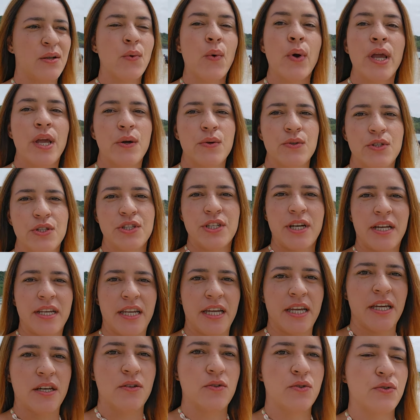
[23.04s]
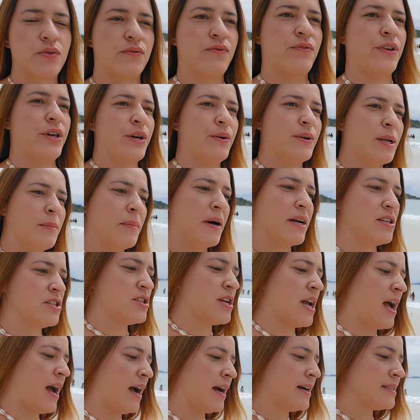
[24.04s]
no Rio de Janeiro choveu, na
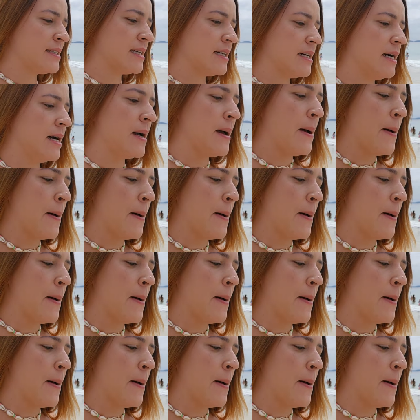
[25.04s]
Baixada.